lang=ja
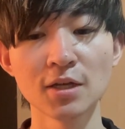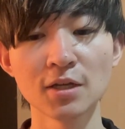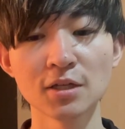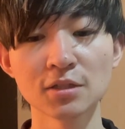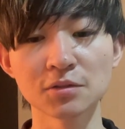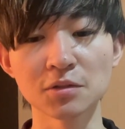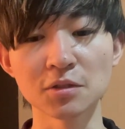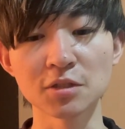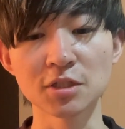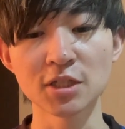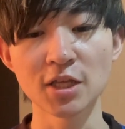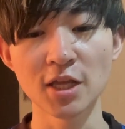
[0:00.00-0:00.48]

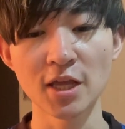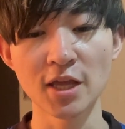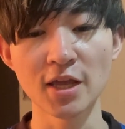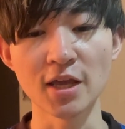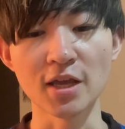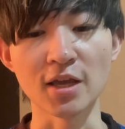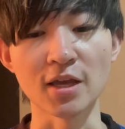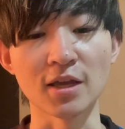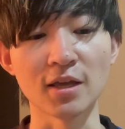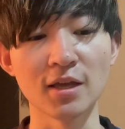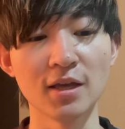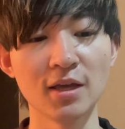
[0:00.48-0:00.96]
そし
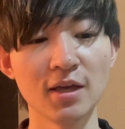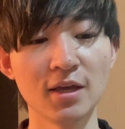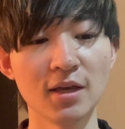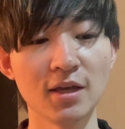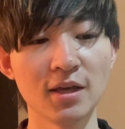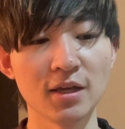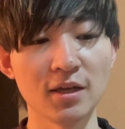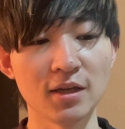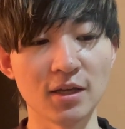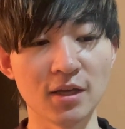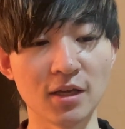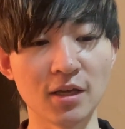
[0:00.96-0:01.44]
て、
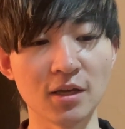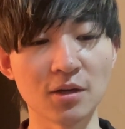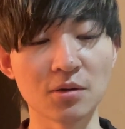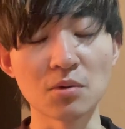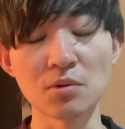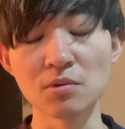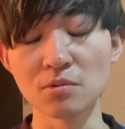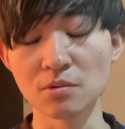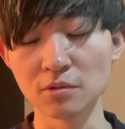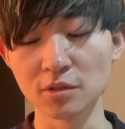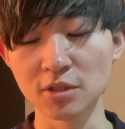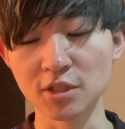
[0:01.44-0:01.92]
え
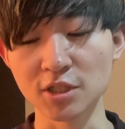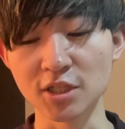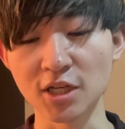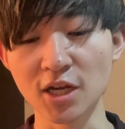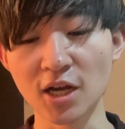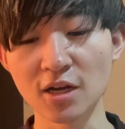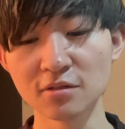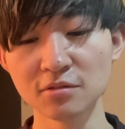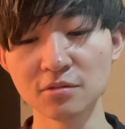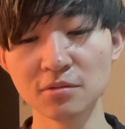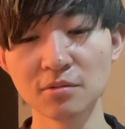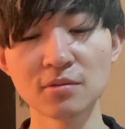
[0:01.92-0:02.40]
今後
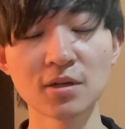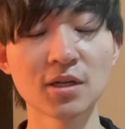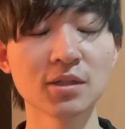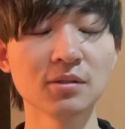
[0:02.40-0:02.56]
違う動